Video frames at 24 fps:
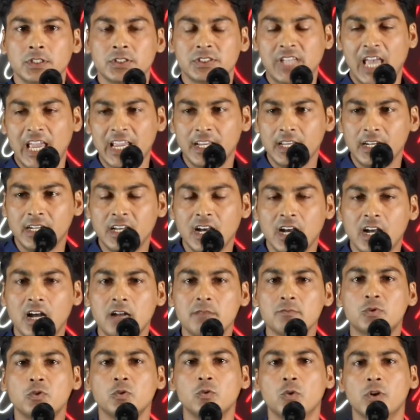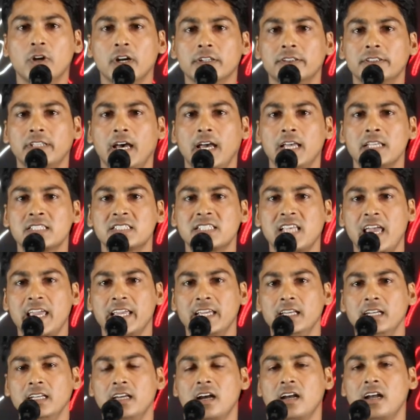साइकिल का काम शुरू करता है
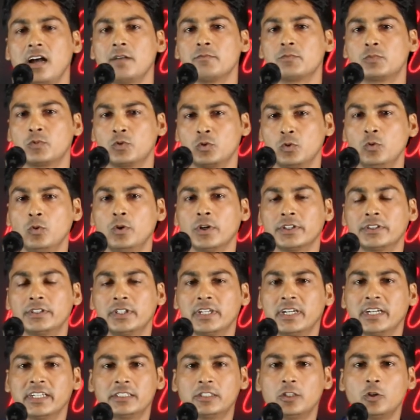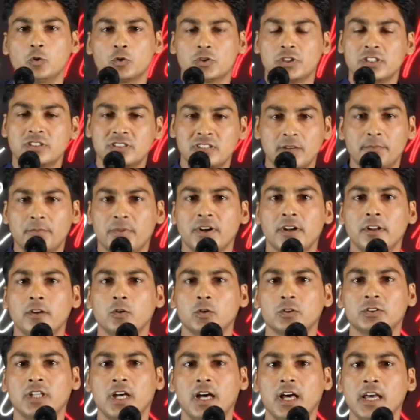साइकिल का काम शुरू करते करते उसे सब्र नहीं
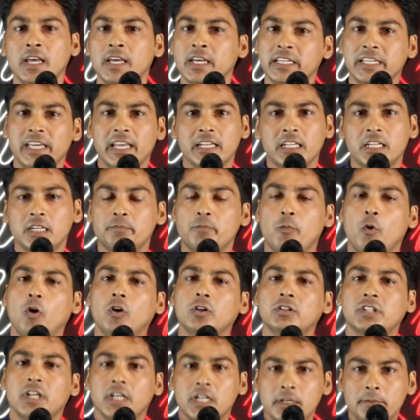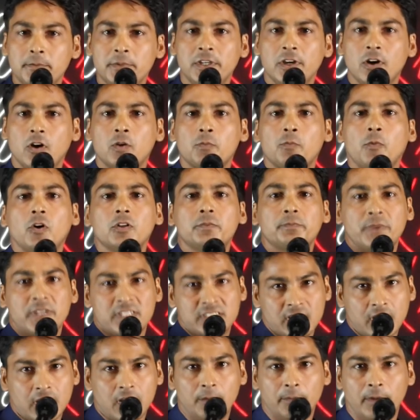होता यानी कि बहुत गरीबी है और बहुत
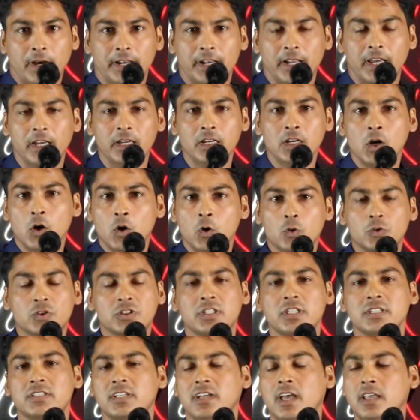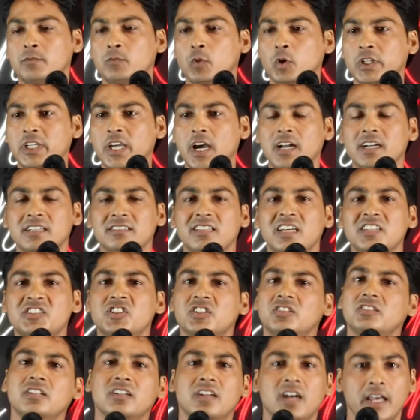पैसा कमाना है उसके साथ वो क्या करता है
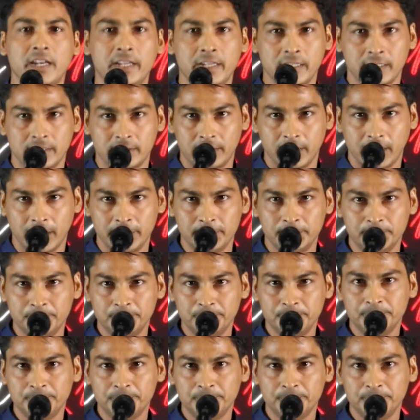चित्रकारी करता है